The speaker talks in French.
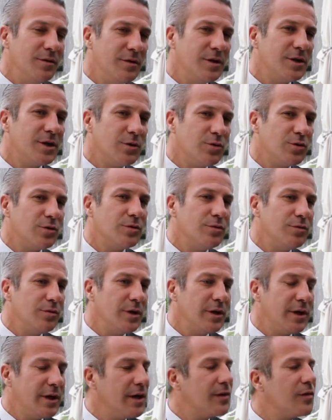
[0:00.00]
déjà
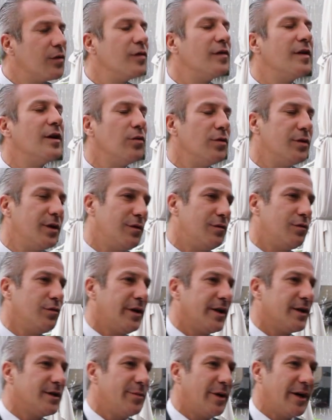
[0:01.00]
aujourd'hui, qu'est-ce que c'est l'hôtel
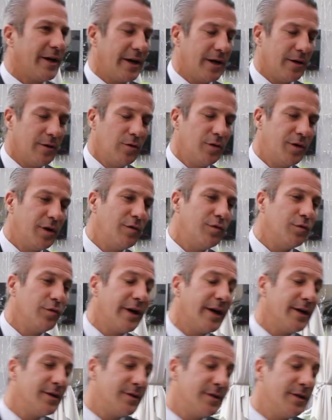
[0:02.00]
Fouquet's Barrière L'hôtel
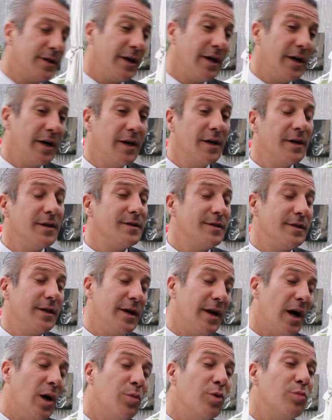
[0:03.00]
Fouquet, c'est
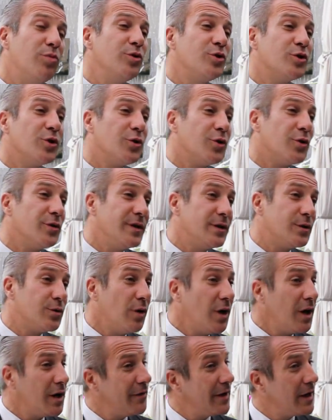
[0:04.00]
un peu plus de 100 ans
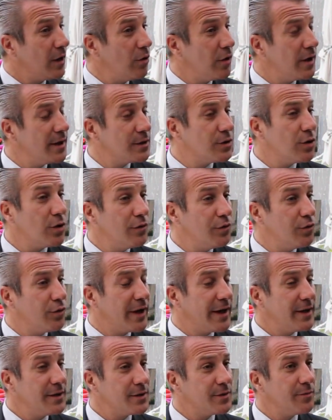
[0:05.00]
d'histoire avec le restaurant
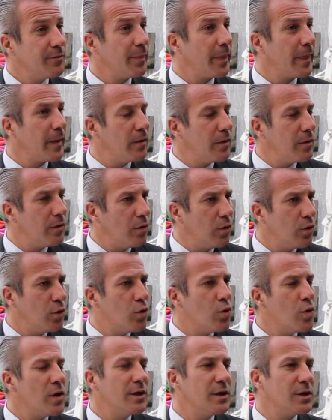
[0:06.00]
Fouquet's, au
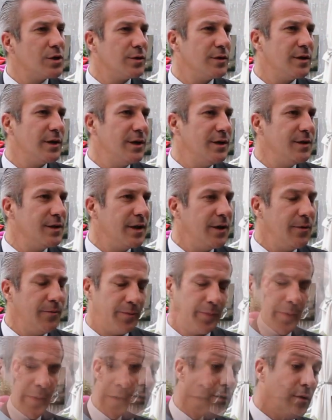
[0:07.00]
coin des Champs-Élysées.
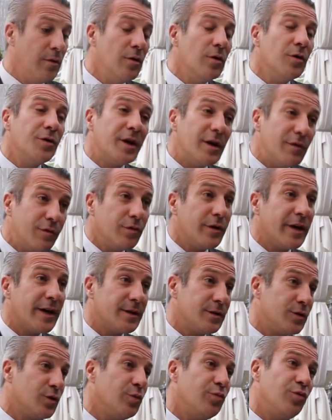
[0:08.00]
L'hôtel
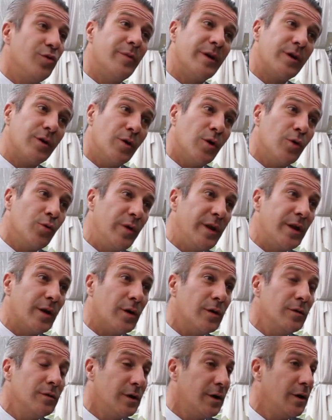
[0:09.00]
Fouquet's depuis maintenant 8
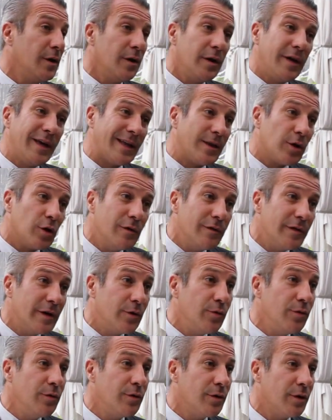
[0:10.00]
ans,
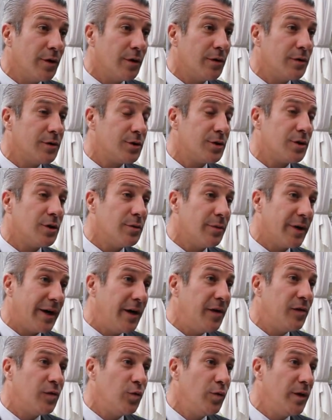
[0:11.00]
81 euh, chambres
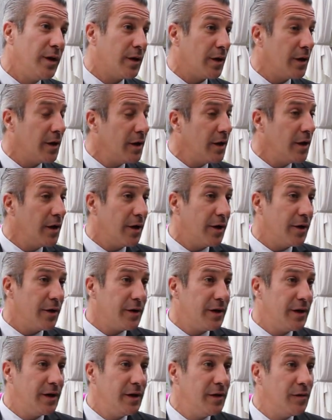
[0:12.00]
et suites euh,
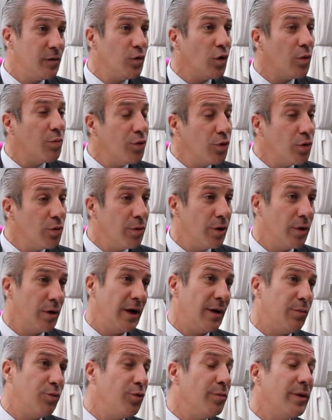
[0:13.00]
qui surplombent
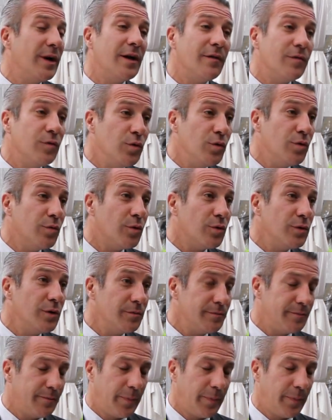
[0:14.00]
la plus belle avenue du monde.